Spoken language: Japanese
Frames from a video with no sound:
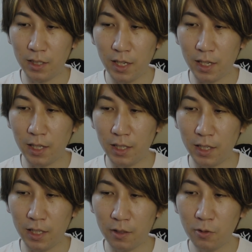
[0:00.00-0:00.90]
で、
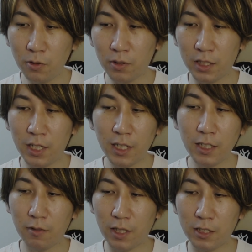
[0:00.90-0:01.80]
えー、このひら
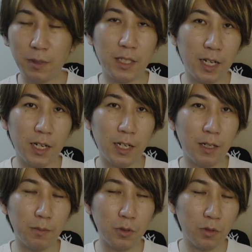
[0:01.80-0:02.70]
がなを集め
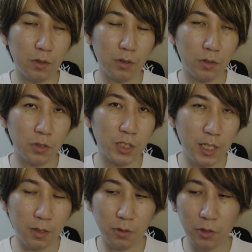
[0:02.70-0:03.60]
たものとし
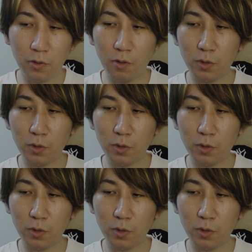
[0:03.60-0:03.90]
てこの表